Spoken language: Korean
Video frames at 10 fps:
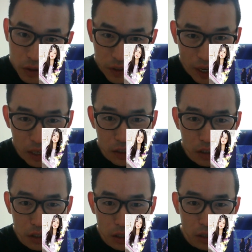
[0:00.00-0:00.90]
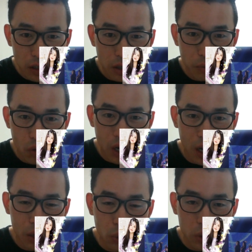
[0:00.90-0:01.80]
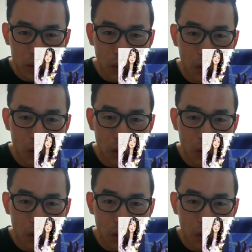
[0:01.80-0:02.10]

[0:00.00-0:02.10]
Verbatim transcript: 스타일이 뭔가 노트